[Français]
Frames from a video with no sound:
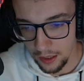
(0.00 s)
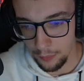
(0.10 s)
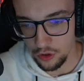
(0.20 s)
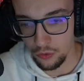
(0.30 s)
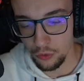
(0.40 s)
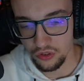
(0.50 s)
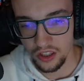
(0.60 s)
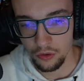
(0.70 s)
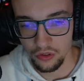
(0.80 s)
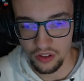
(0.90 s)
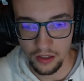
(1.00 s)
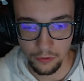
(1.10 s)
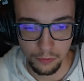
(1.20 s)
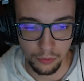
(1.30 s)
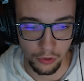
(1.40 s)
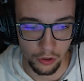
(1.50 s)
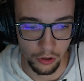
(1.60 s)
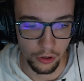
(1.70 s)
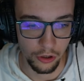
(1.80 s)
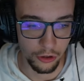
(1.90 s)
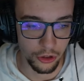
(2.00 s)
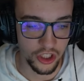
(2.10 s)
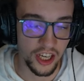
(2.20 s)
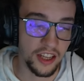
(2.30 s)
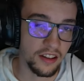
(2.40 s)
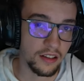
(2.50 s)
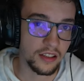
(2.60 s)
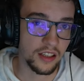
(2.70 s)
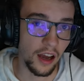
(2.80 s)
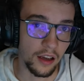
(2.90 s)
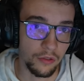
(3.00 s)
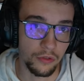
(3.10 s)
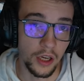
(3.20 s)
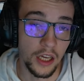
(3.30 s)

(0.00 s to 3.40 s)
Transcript: Mais je vous conseille de save pour euh, qui arrive